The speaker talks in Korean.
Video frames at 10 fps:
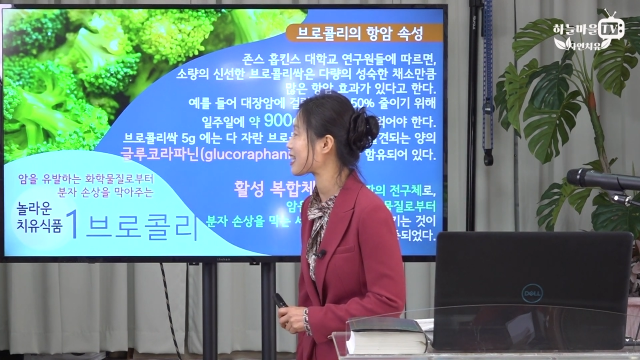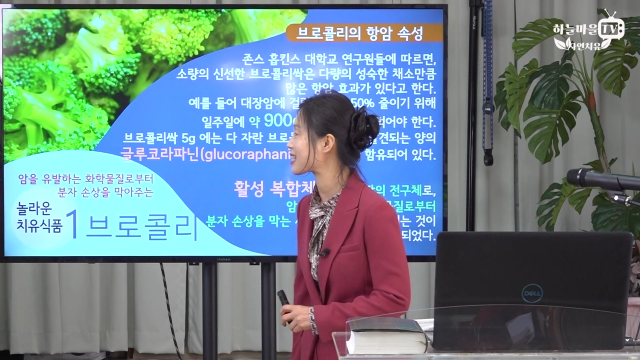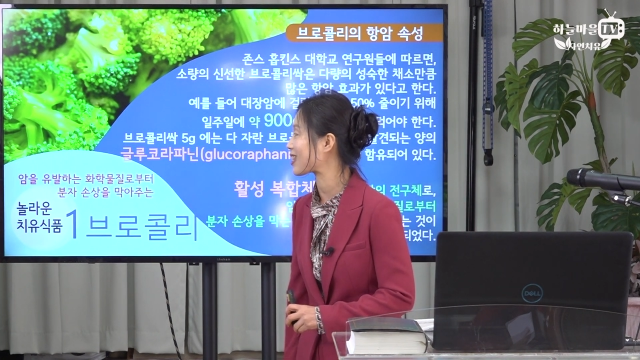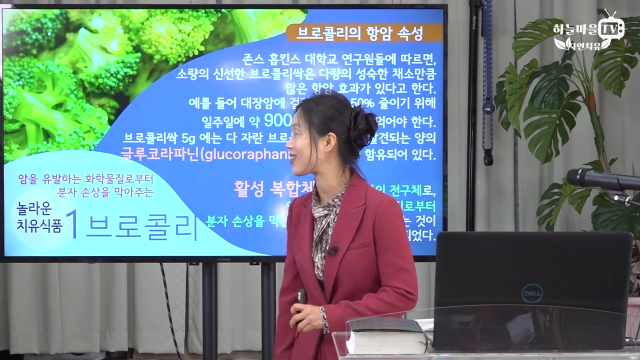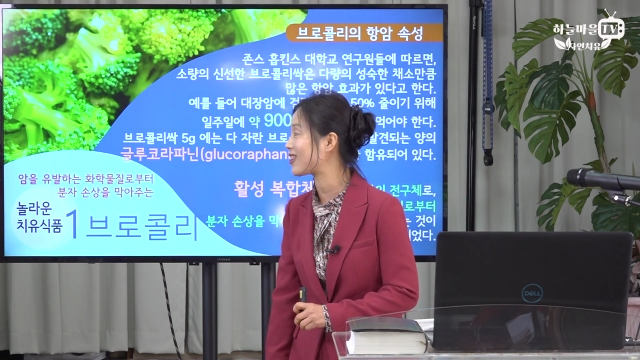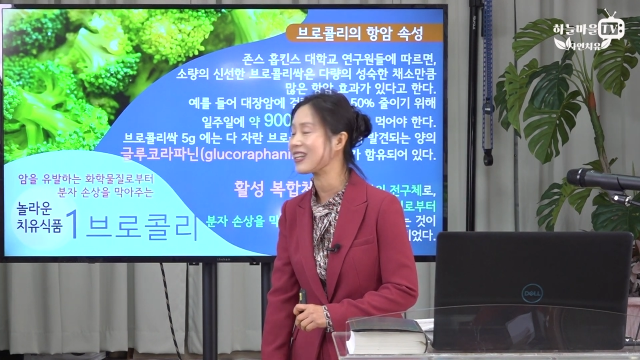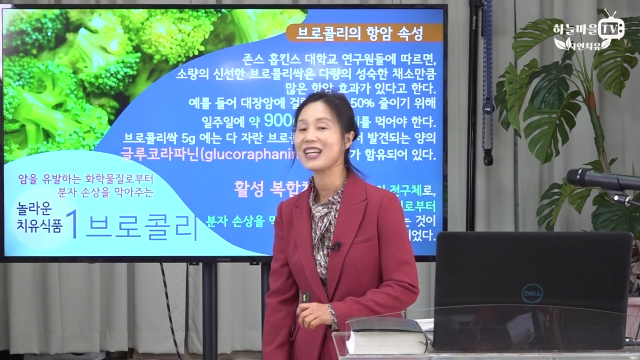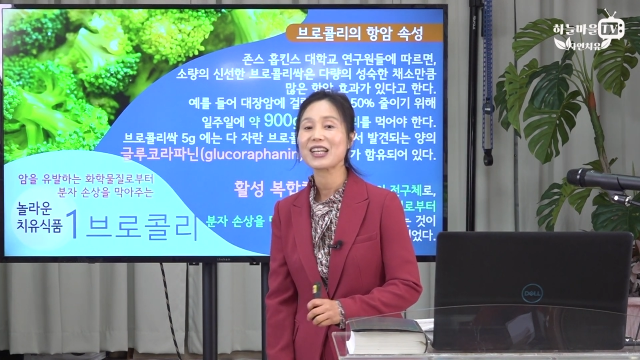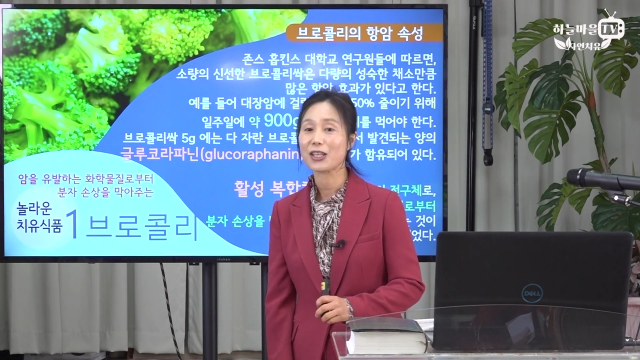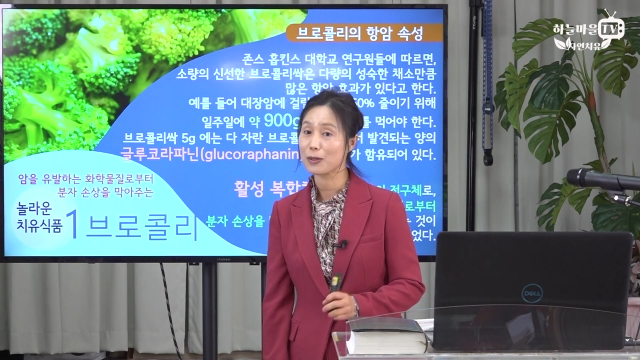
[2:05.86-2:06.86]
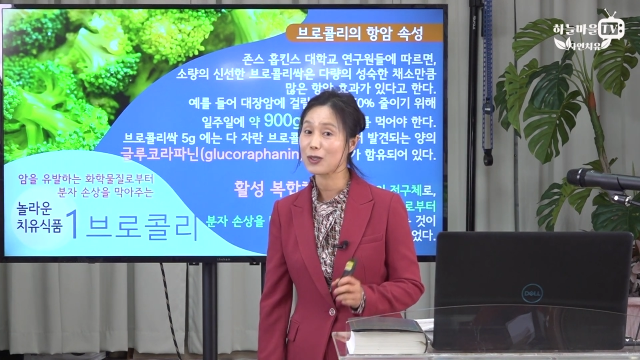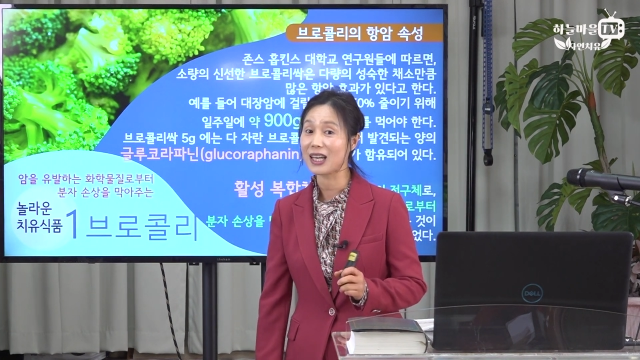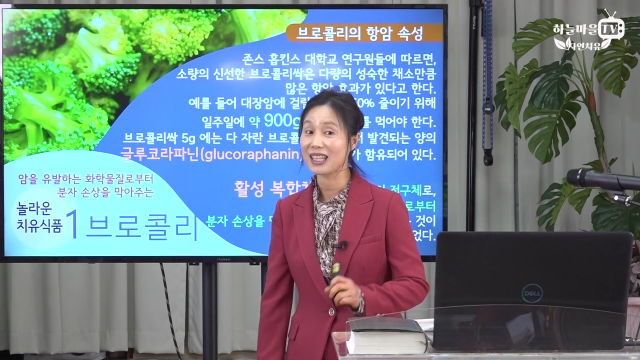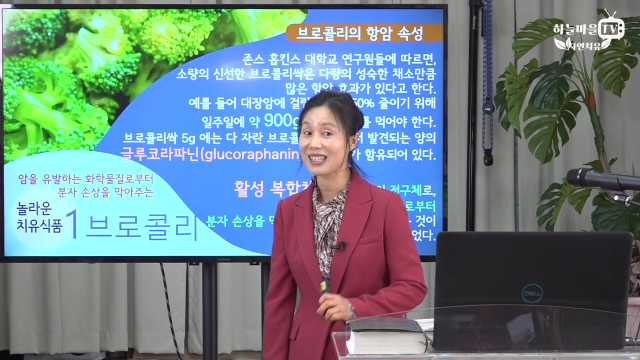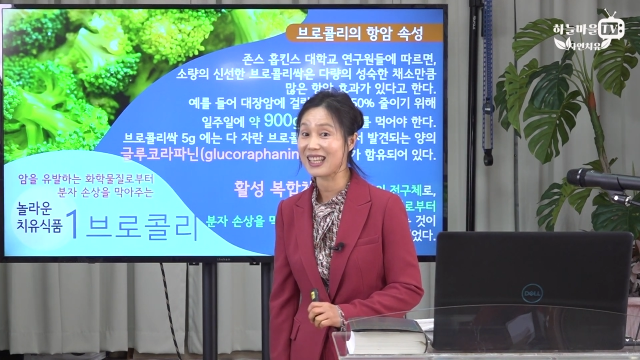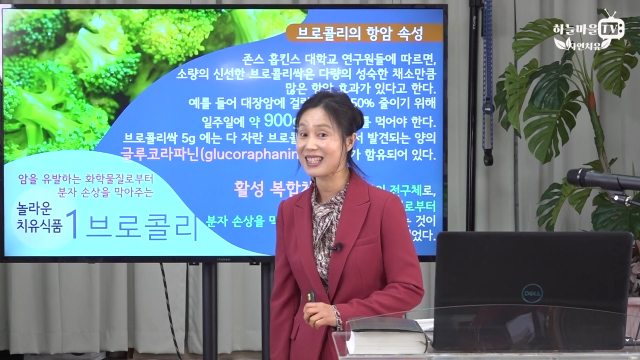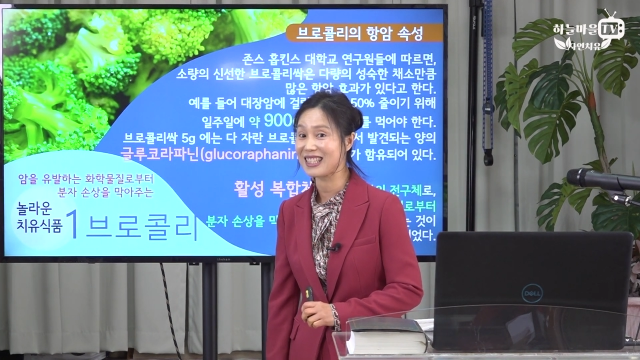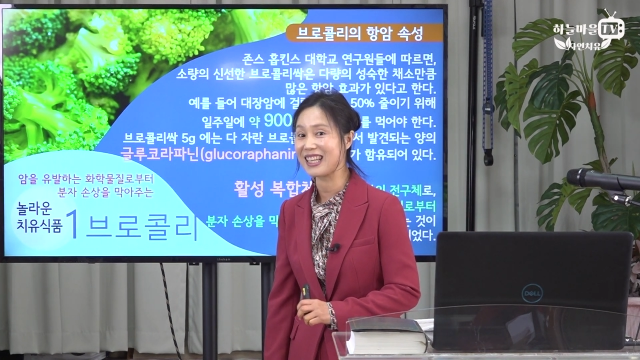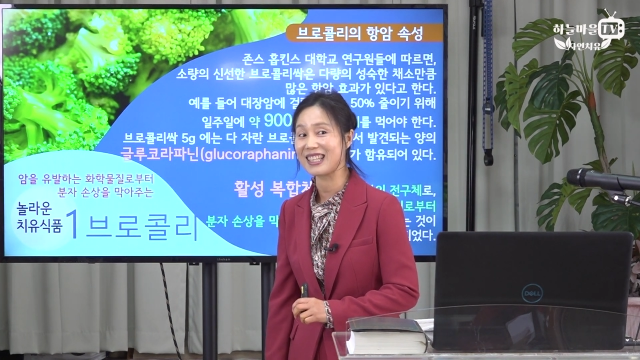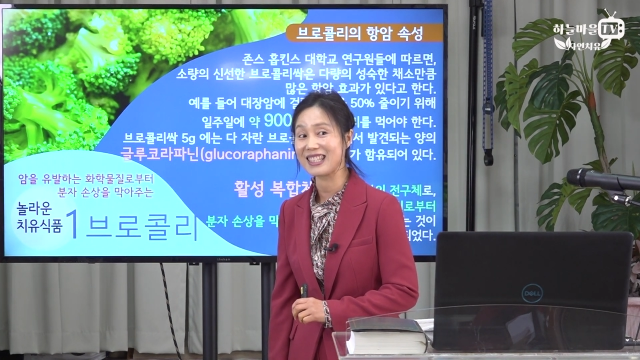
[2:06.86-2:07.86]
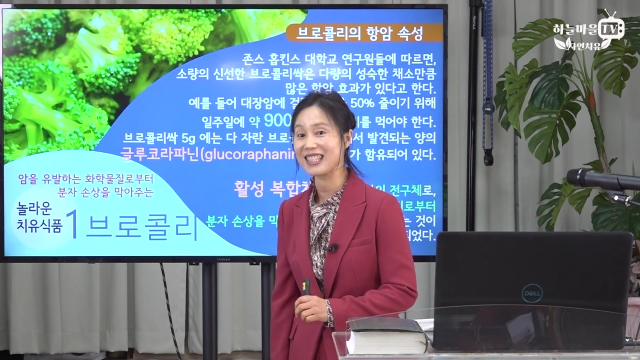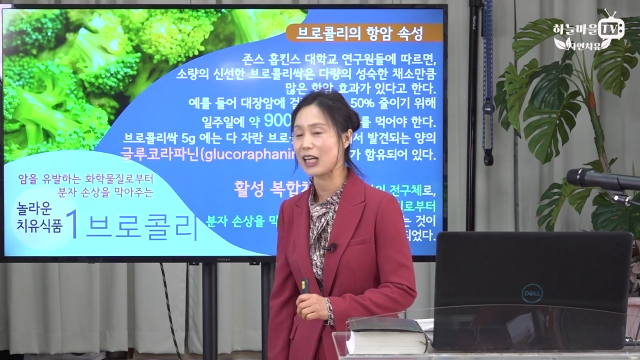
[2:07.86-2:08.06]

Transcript: 대해서 여러분과 함께 지혜를